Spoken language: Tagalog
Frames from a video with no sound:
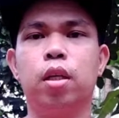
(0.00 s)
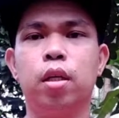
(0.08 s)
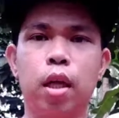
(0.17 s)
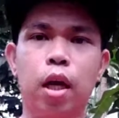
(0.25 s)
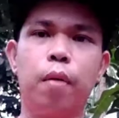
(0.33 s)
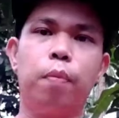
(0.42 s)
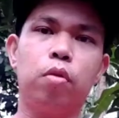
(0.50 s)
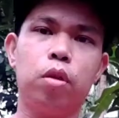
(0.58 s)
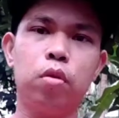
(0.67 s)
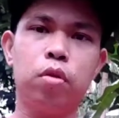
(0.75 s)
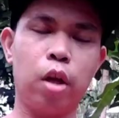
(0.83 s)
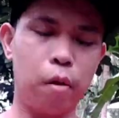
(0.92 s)
hinanap ko sa
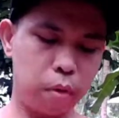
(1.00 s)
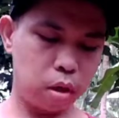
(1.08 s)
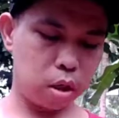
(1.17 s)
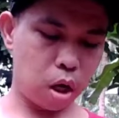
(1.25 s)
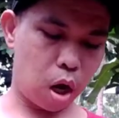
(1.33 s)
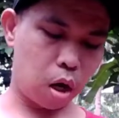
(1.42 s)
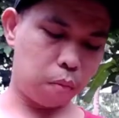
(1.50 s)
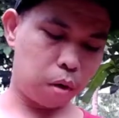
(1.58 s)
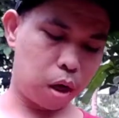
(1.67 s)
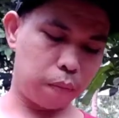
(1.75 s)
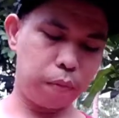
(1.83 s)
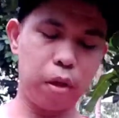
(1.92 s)
social media ang
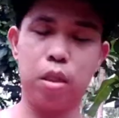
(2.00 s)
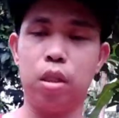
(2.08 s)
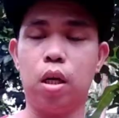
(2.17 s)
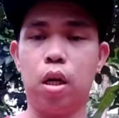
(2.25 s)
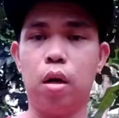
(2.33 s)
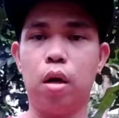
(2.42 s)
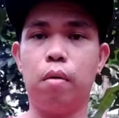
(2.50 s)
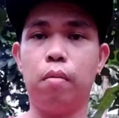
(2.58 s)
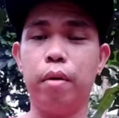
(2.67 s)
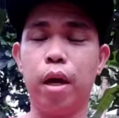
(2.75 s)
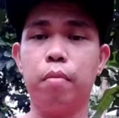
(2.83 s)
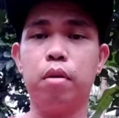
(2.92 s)
mga update sa
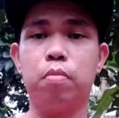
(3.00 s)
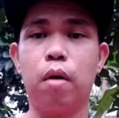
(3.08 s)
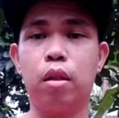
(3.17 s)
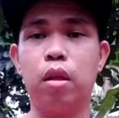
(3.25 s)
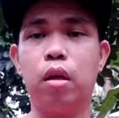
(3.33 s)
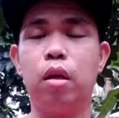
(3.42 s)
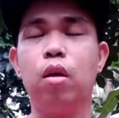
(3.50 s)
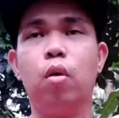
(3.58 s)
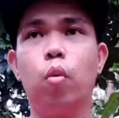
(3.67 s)
biyaheng Masbate.